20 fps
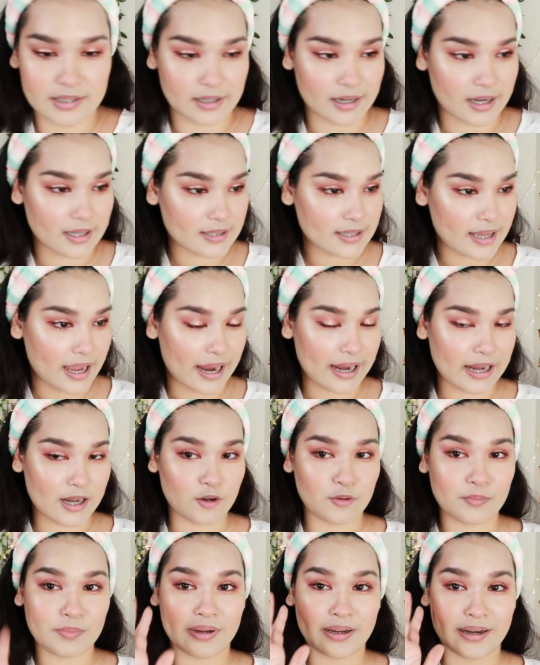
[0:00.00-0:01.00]
จากนั้นใช้
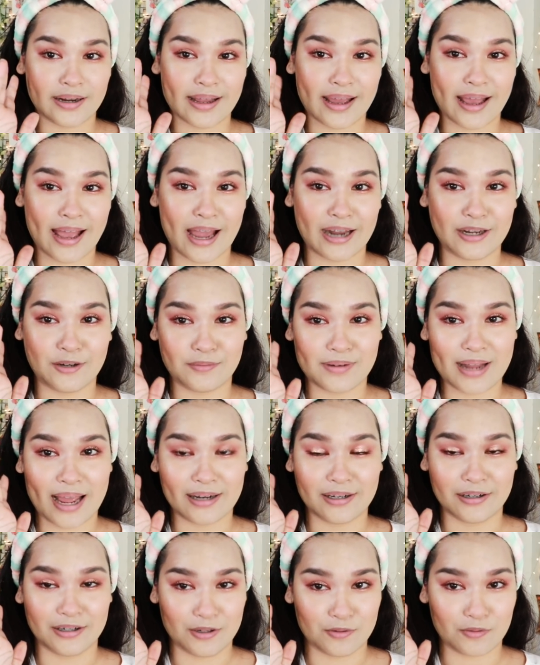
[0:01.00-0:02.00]
นิ้วมือนะคะนิ้วนาง
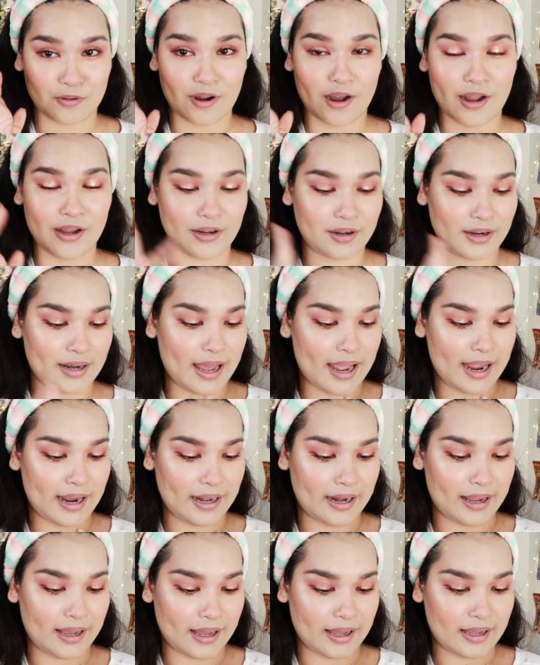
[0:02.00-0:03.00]
หรือนิ้วก้อยก็ได้
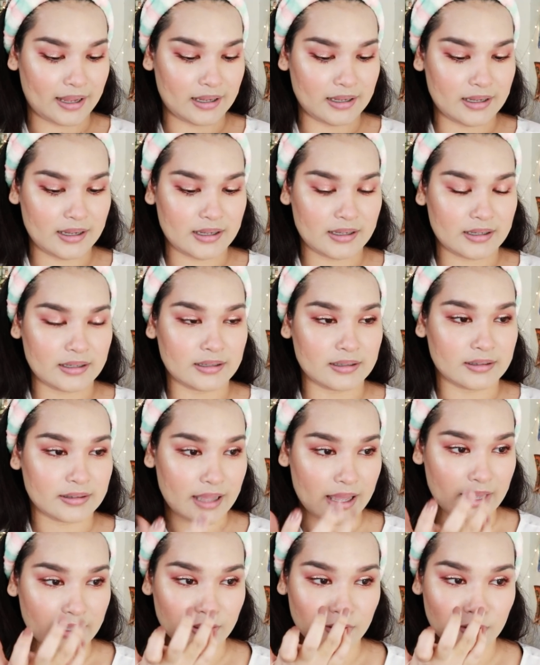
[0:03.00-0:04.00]
นะคะ
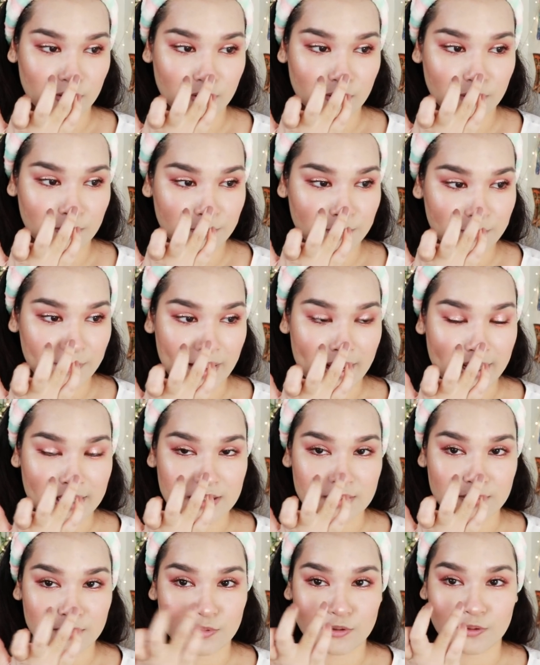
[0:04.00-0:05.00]
แตะตรงปลาย
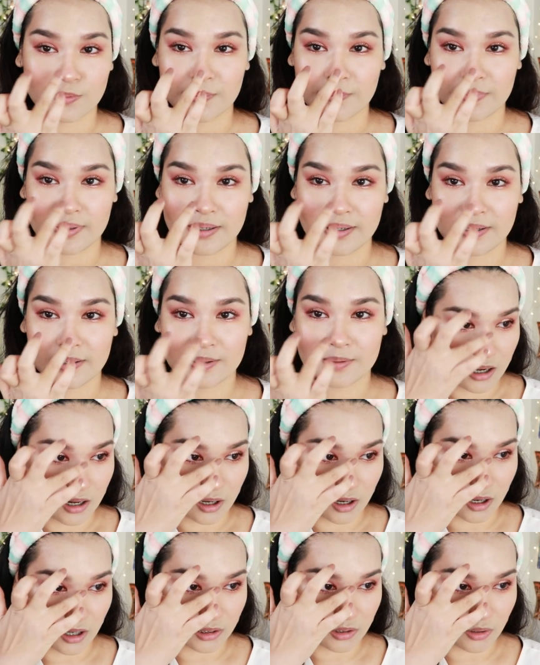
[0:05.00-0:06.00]
จมูกนี่
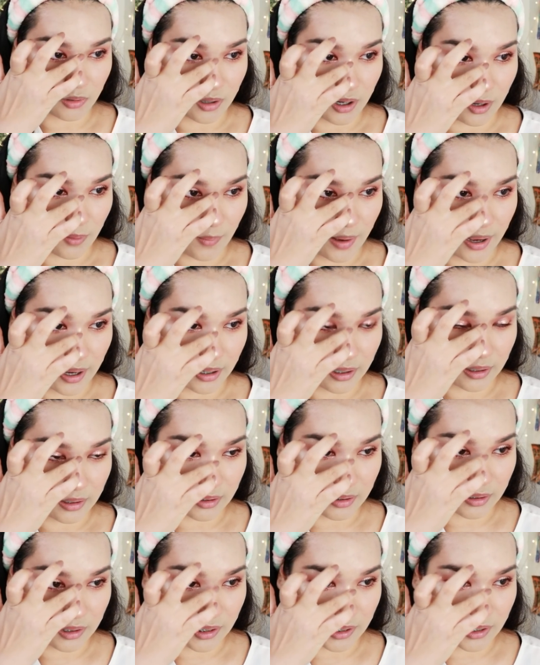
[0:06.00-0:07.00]
แล้วก็ตรงระหว่าง
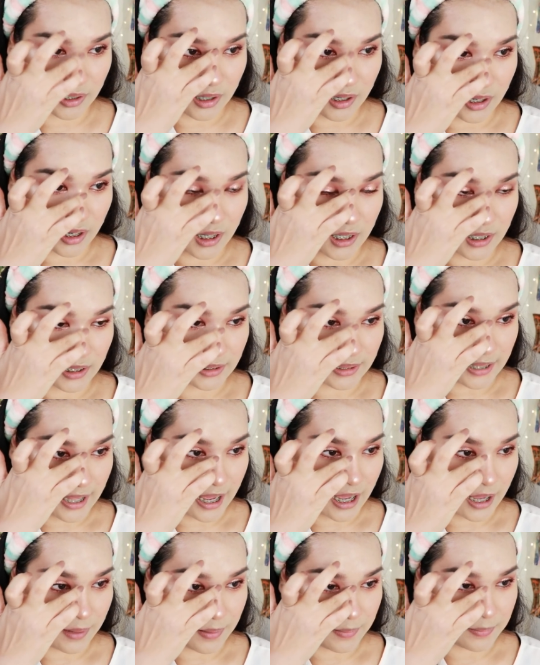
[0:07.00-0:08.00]

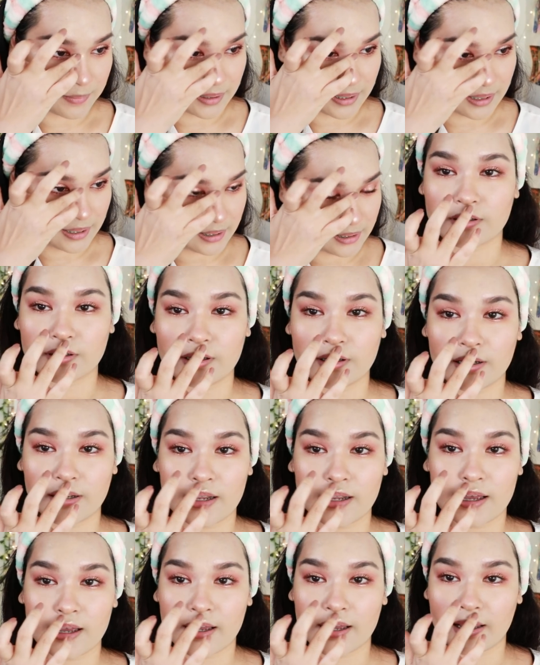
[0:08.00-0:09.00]
ตาแบบนี้ตัวนี้ก็
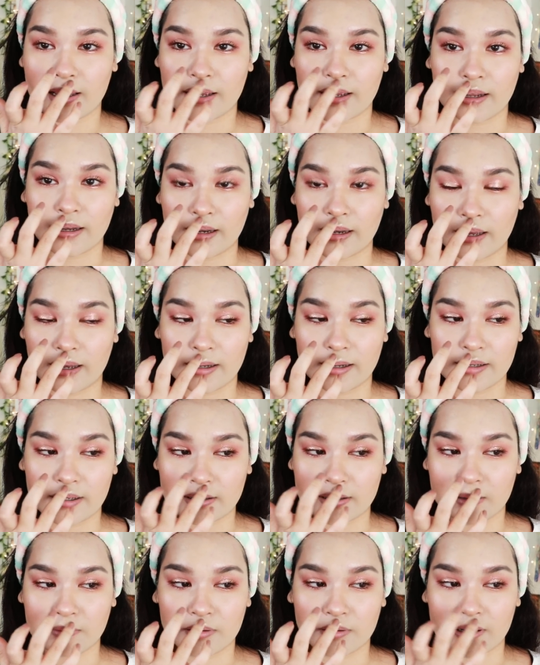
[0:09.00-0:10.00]
ได้นะคะอยาก
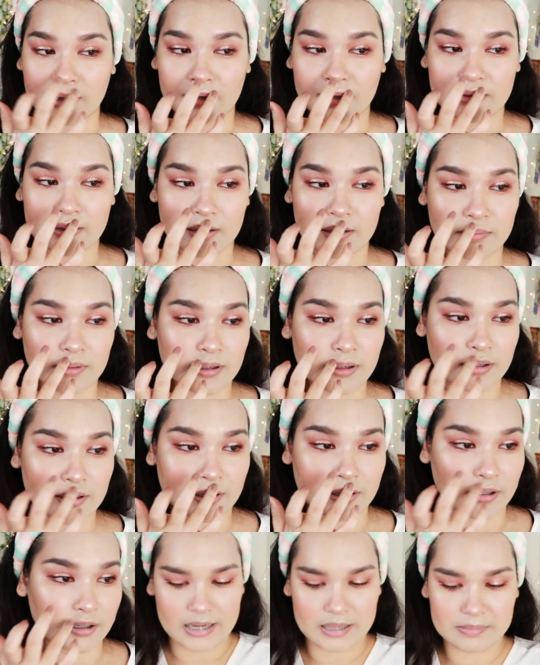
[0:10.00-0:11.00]
เติมตรงไหนก็เติมได้เล
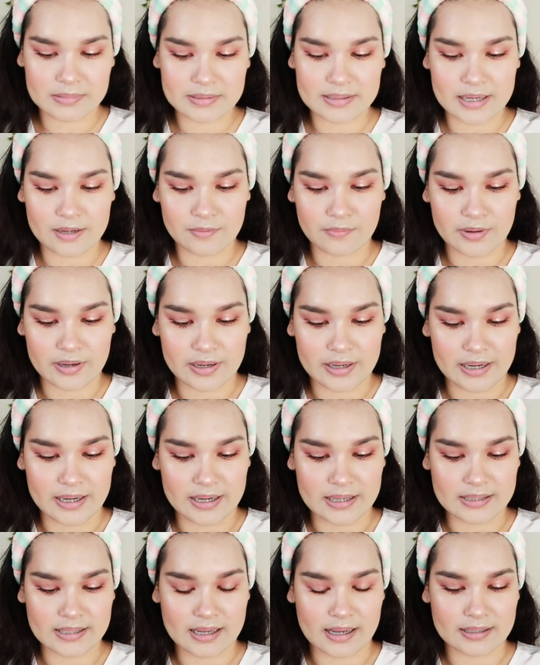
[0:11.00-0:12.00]
ยลิปสติกวันนี้
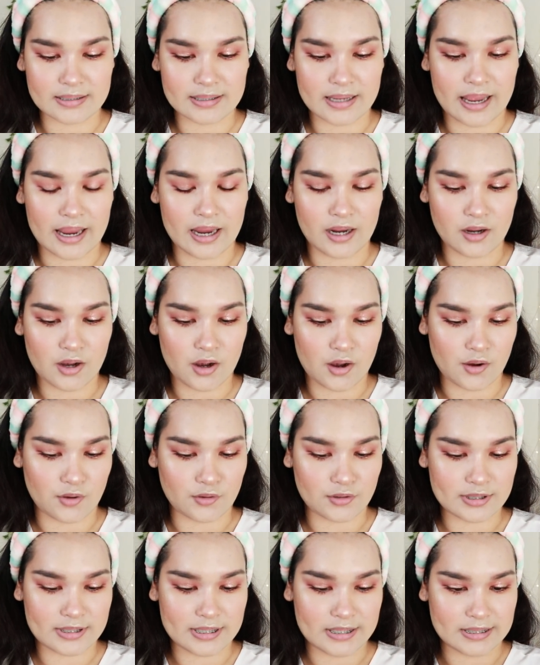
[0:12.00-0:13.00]
จะใช้ของ
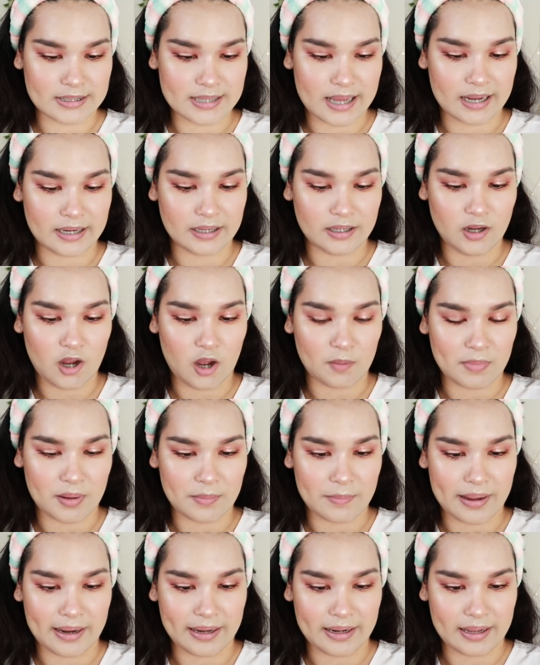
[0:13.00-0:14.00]
สีจันที่ออกมา
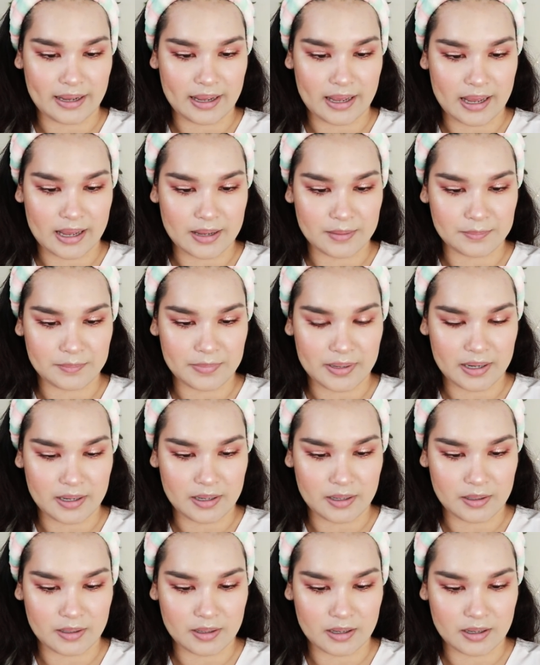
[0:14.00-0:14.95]
ใหม่นะคะเป็น